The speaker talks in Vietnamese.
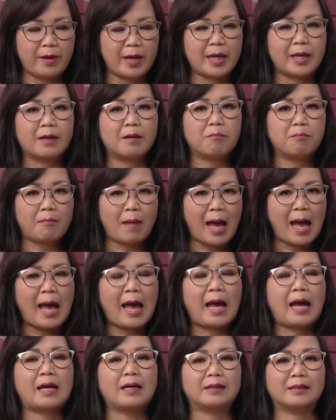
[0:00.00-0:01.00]
viện.
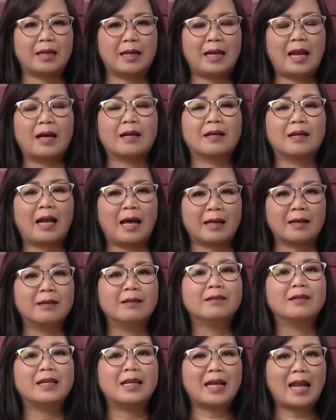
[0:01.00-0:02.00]
Bà thì là
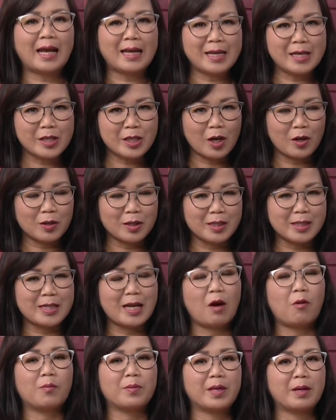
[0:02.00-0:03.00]
người lây cho người
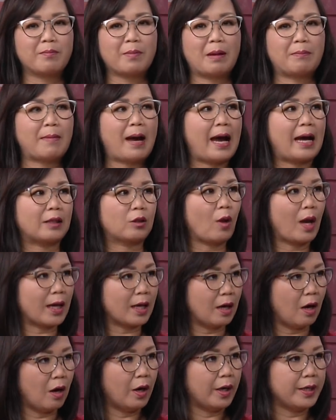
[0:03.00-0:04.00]
chồng, nhưng mà bà
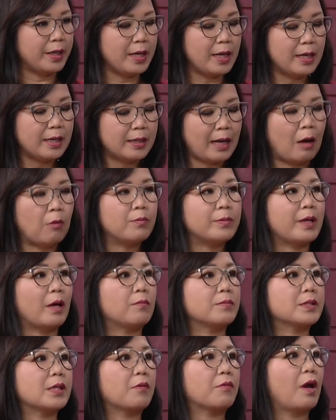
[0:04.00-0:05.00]
thoát khỏi, ông
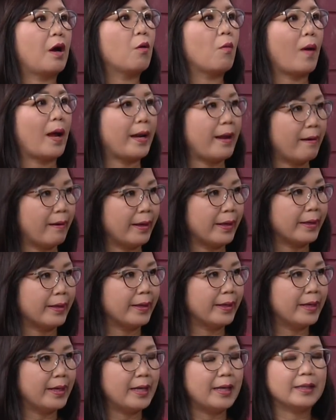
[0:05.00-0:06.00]
chồng sau đó qua đời.
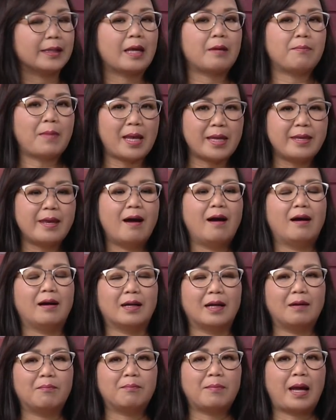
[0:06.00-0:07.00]
Thì bây giờ
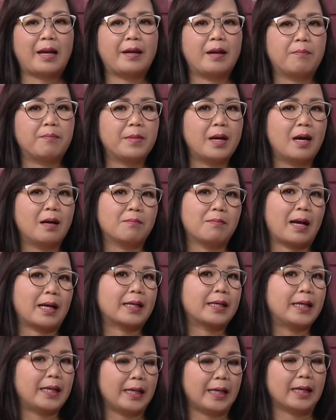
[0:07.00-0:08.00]
á, bà nộp đơn bà
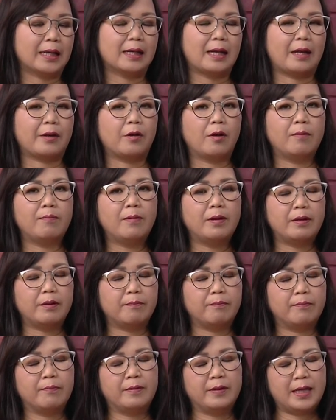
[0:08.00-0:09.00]
kiện là nói
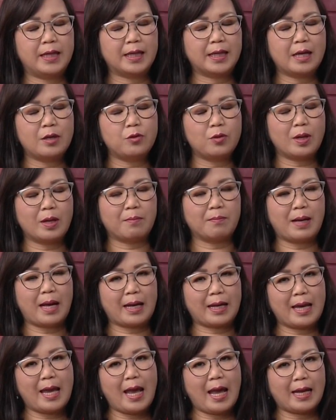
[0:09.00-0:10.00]
vì cái chuyện mà
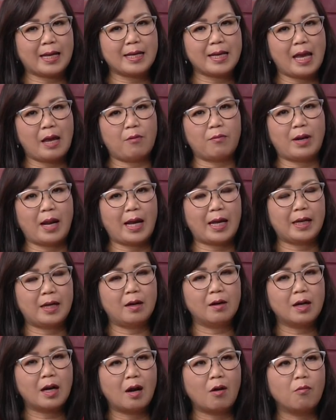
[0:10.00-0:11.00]
cái hãng kẹo này
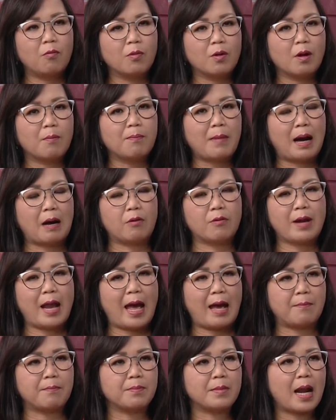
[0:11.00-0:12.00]
nó không có bảo
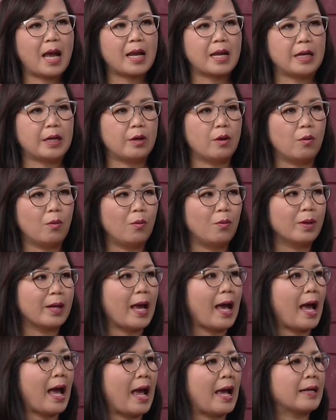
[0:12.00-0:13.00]
đảm đầy đủ
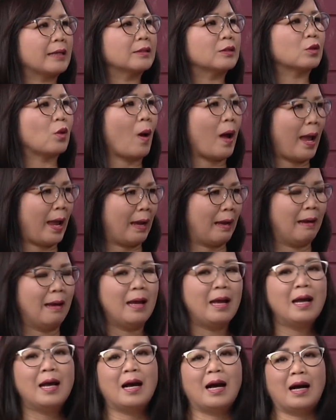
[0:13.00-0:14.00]
cái an toàn
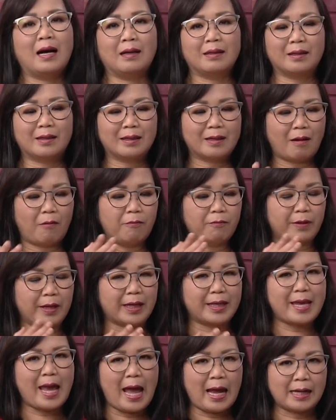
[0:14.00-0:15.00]
trong việc
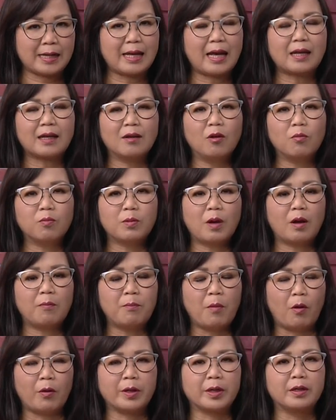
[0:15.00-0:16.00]
giãn cách. Lúc đó
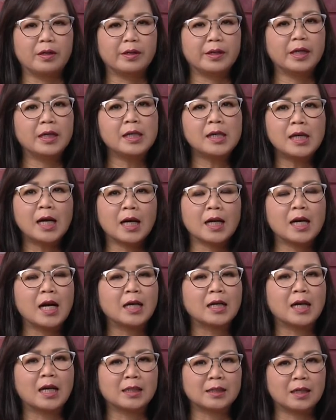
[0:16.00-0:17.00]
mọi người đứng
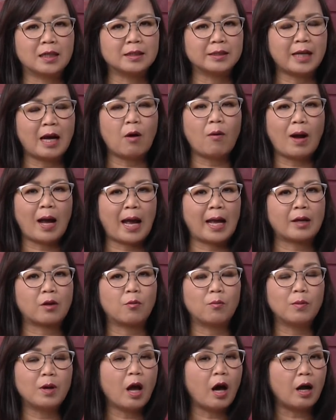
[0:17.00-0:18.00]
gần nhau, ai
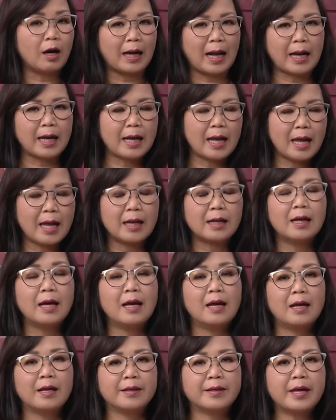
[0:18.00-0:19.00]
cũng lo lắng hết,
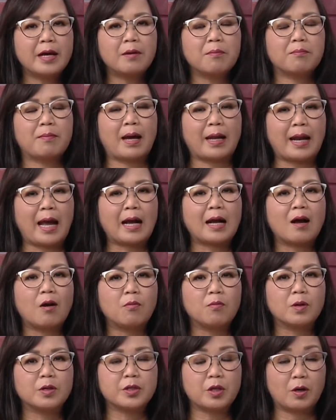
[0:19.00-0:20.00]
nhưng mà đã
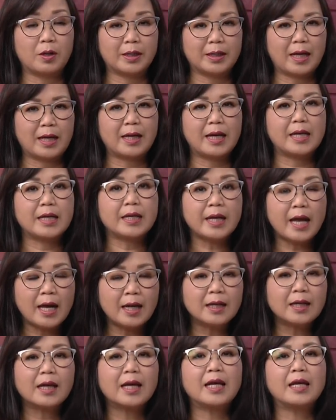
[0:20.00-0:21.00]
không có cho người ta nghỉ.
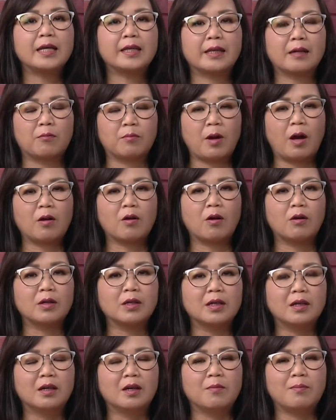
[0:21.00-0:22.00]
Đến khi trong đó có
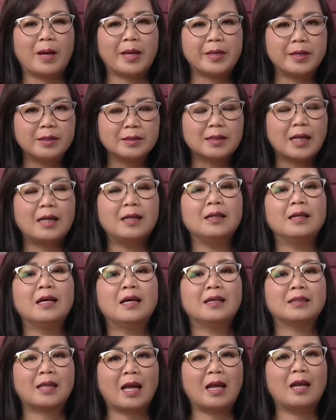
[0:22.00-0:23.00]
người mà dương tính
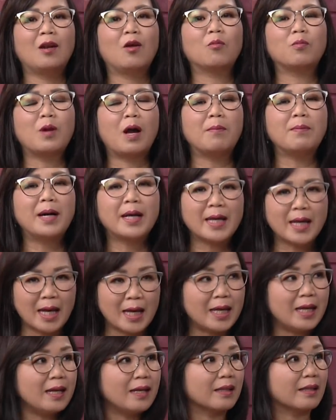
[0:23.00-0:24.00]
thì lúc đó mới
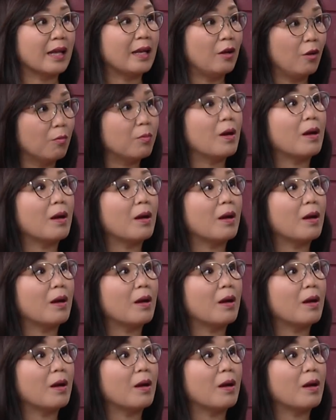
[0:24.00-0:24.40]
nghỉ, thì lúc